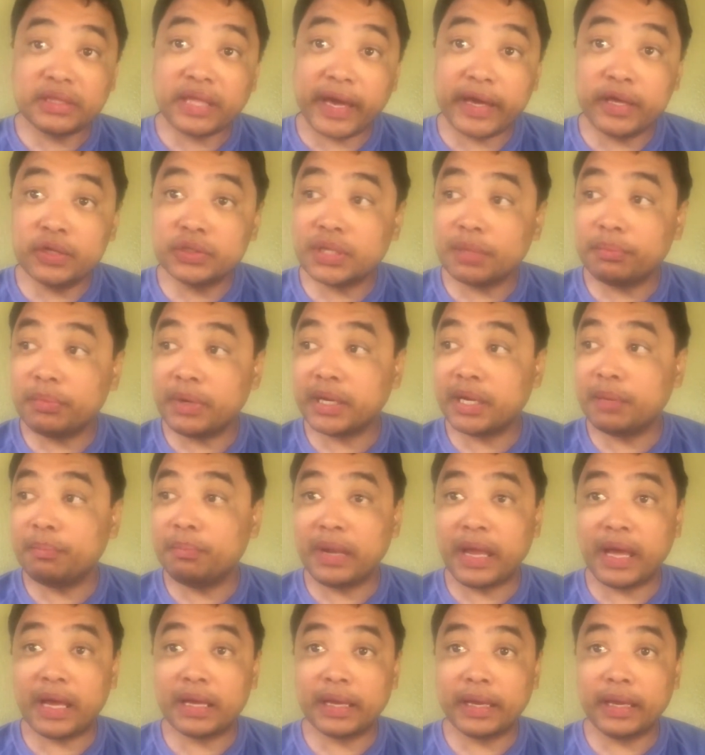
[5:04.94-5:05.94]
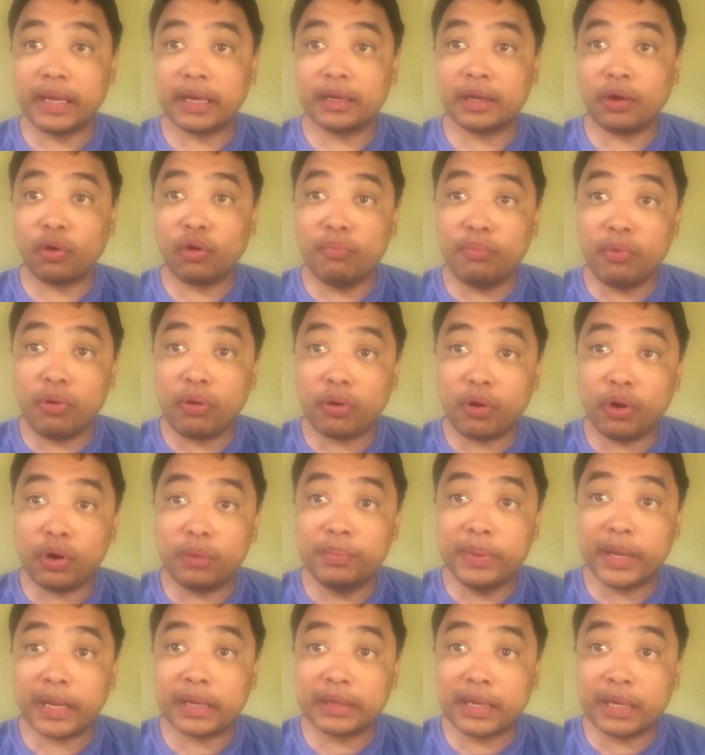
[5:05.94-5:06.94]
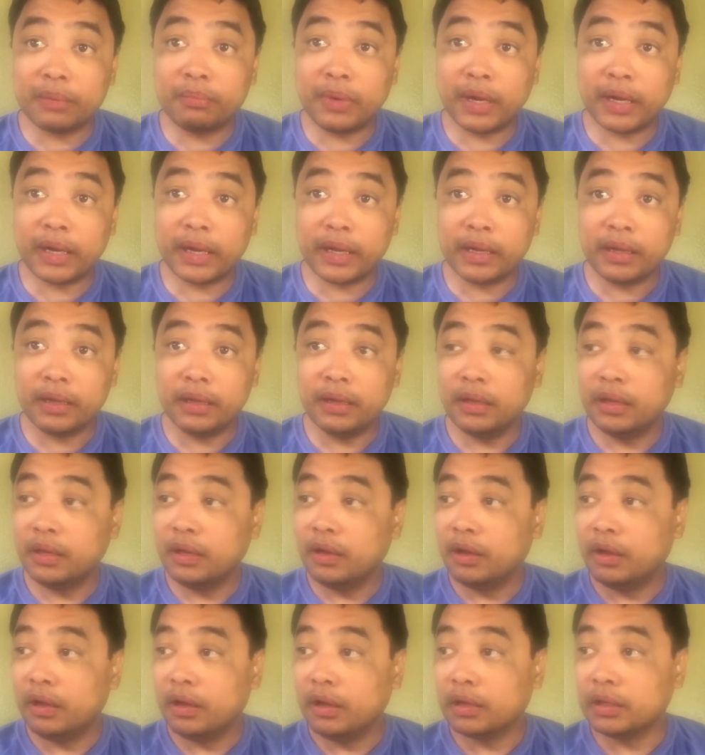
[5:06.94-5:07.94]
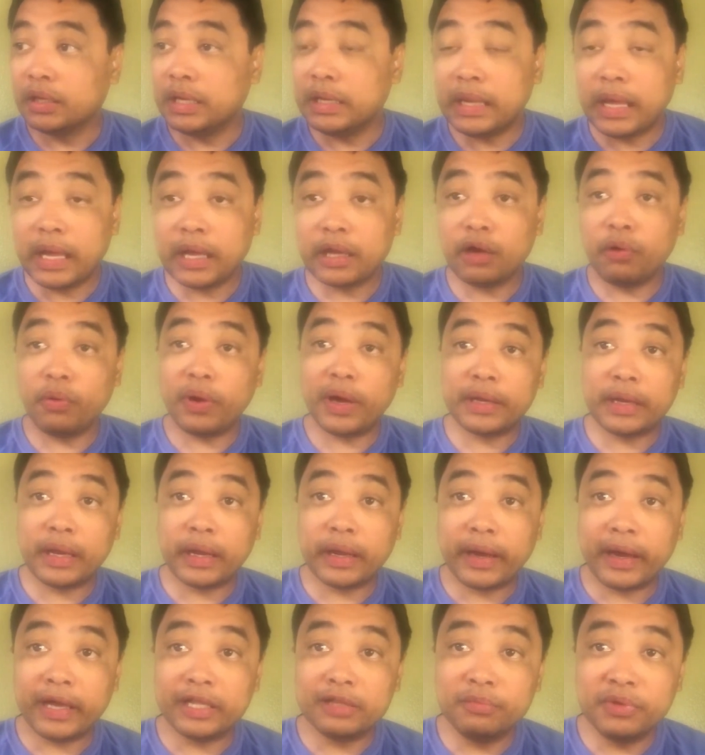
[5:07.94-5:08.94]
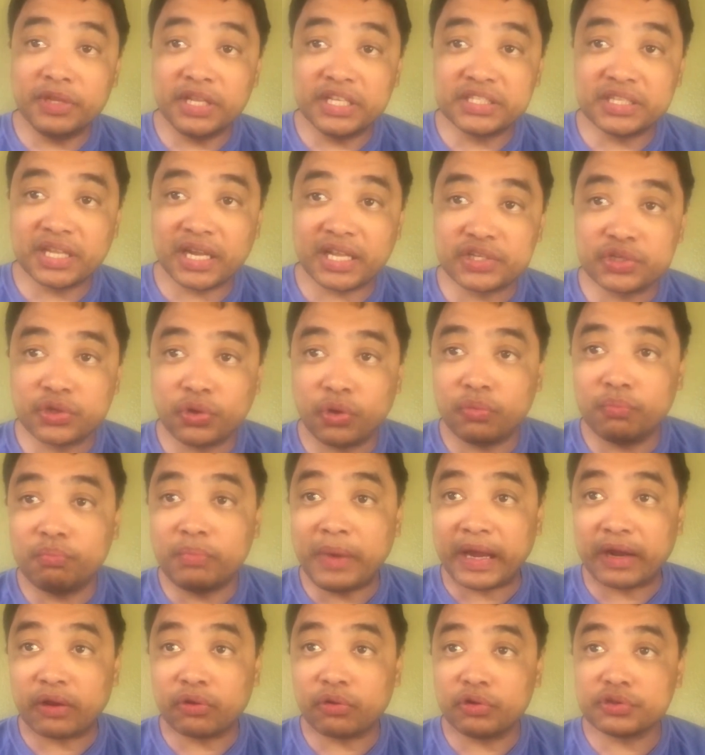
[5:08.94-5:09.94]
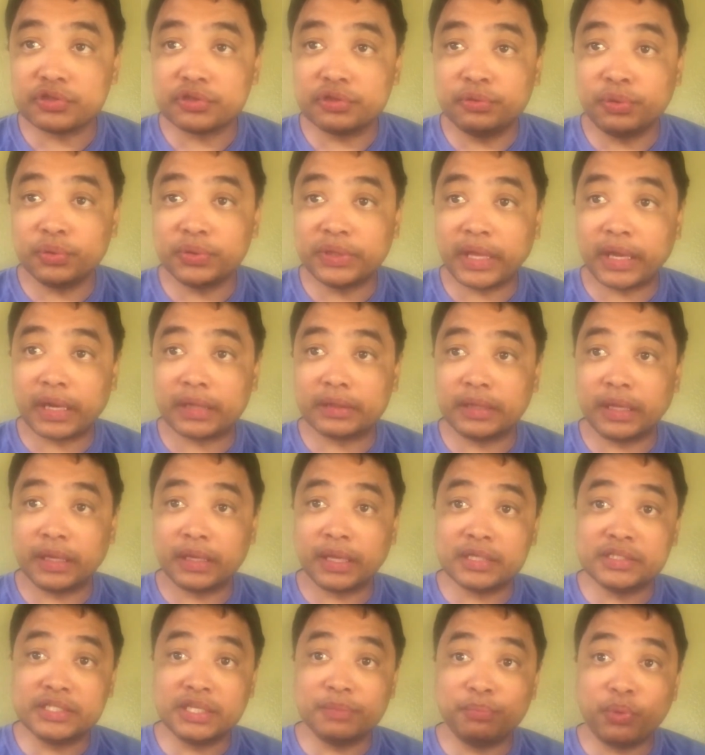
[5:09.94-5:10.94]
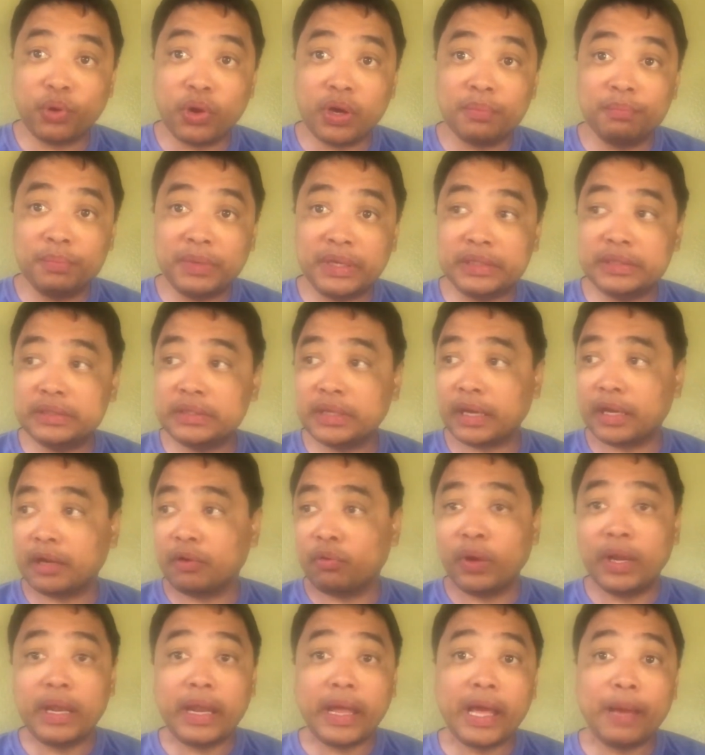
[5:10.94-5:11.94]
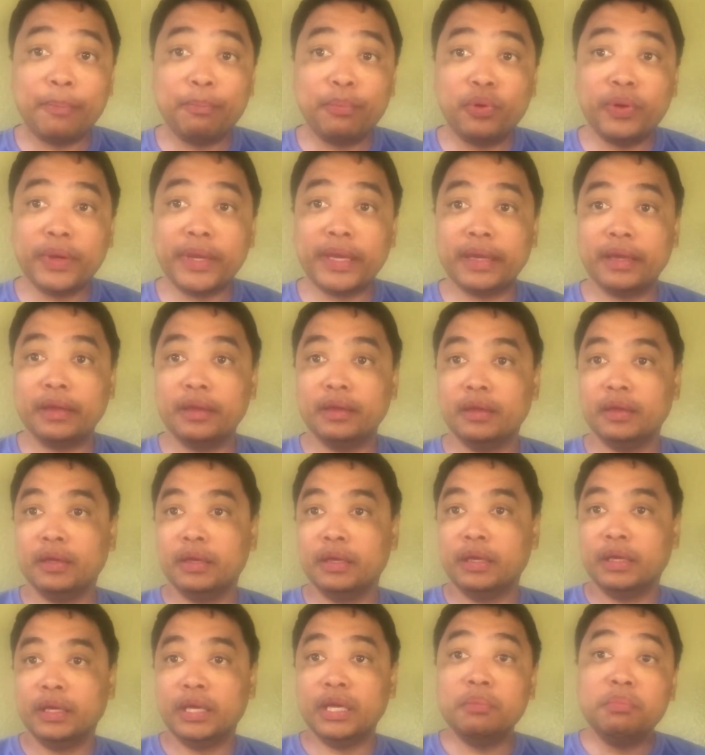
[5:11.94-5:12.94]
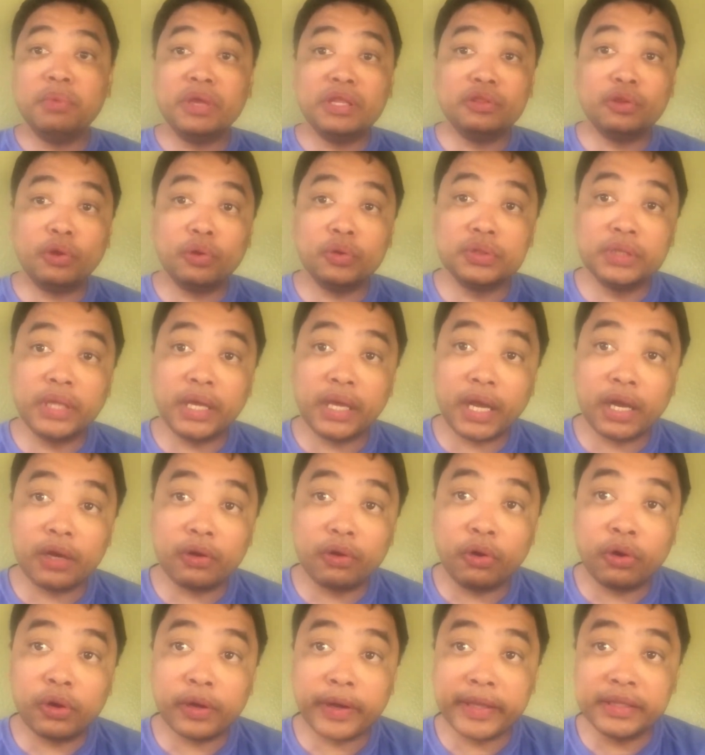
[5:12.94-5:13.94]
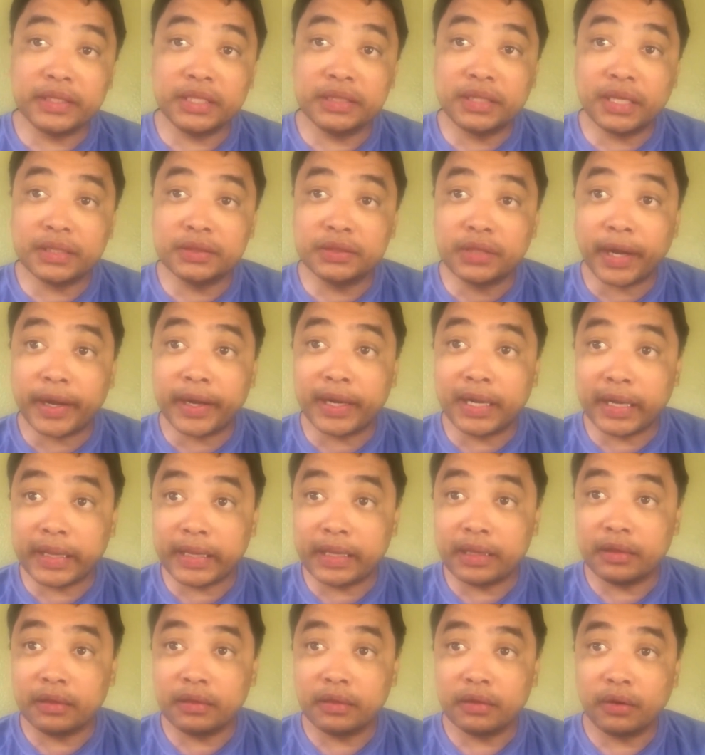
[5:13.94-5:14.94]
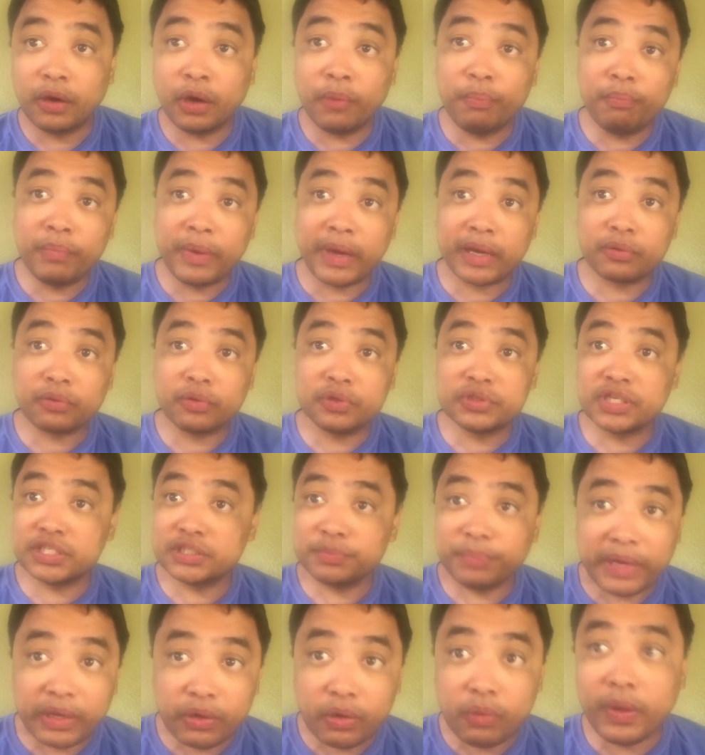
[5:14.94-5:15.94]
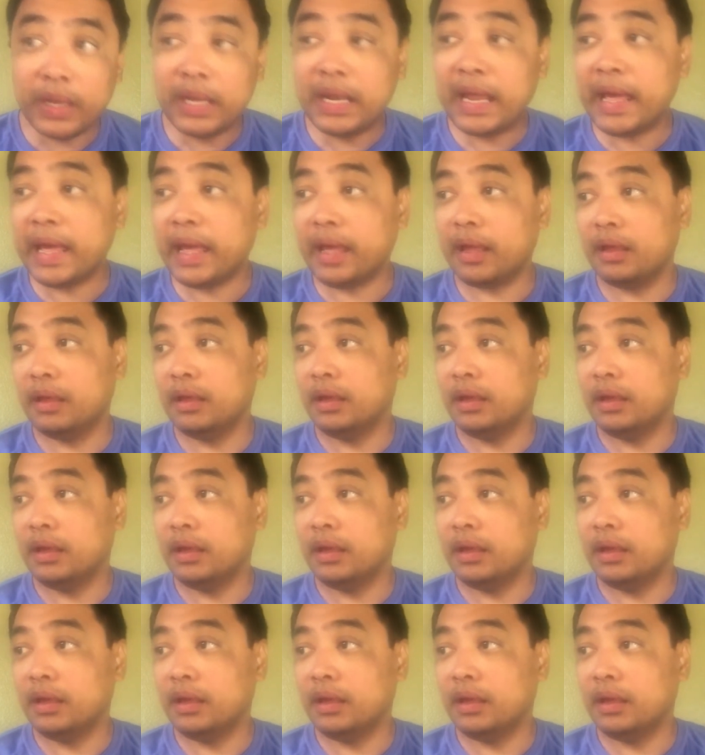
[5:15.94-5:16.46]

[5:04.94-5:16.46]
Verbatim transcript: tayo sa mga vlogger na kumokover ng mga ginagawa ng administrasyong Marcos Duterte. Kasi po ang media, wala po eh. Even though they are already the darling of Marcoses, pero wala.